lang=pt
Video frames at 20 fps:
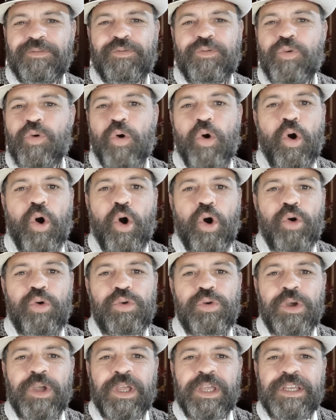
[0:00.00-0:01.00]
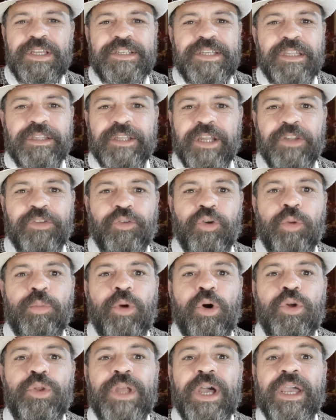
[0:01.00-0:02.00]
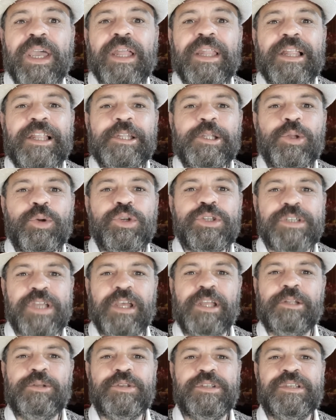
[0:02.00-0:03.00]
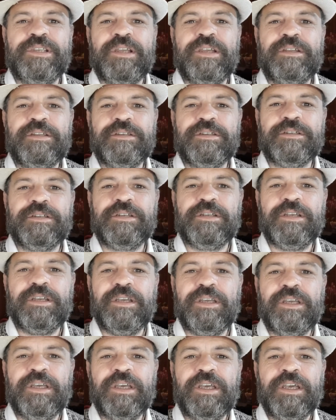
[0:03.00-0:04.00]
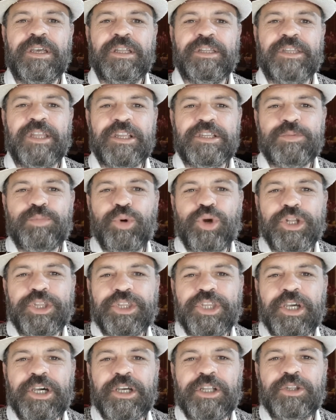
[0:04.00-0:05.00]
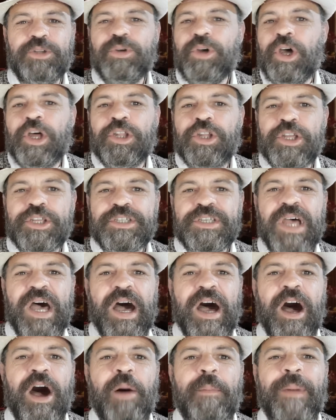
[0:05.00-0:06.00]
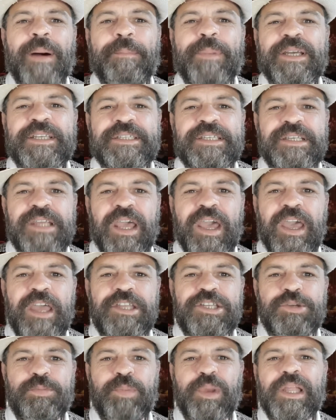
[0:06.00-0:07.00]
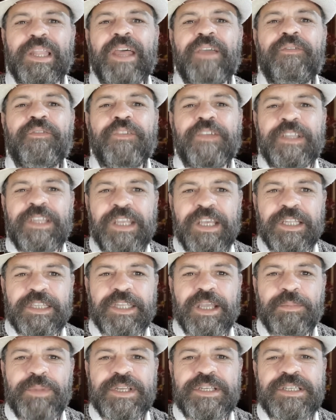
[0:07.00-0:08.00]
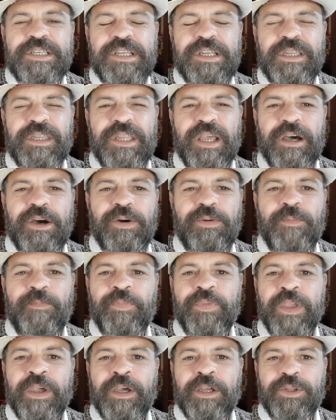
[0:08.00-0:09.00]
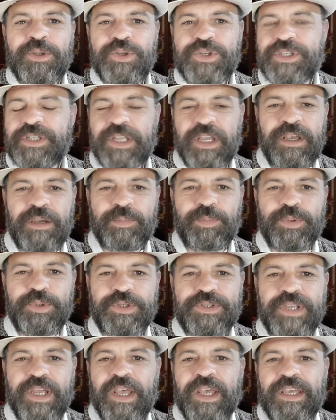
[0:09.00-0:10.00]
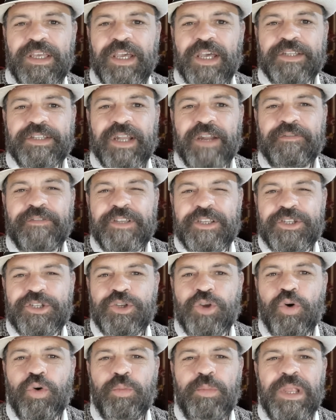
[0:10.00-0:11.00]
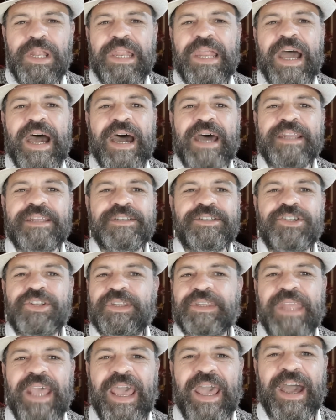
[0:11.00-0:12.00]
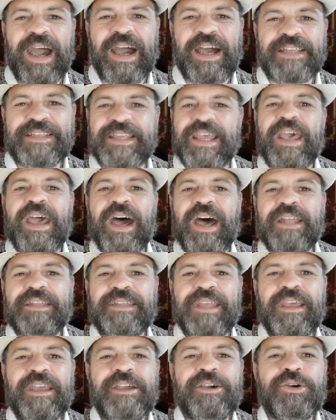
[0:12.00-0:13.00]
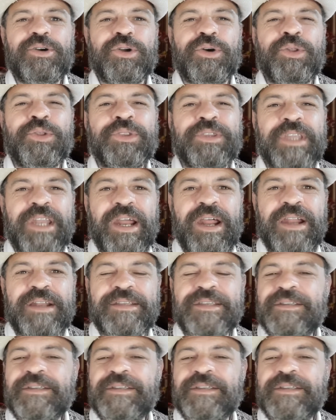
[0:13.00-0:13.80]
voou e se transformou naquela luz reluzente, transportando nossa alma paciente pela infinita mexidão dos tempos e atravessou milhares de terras até encontrar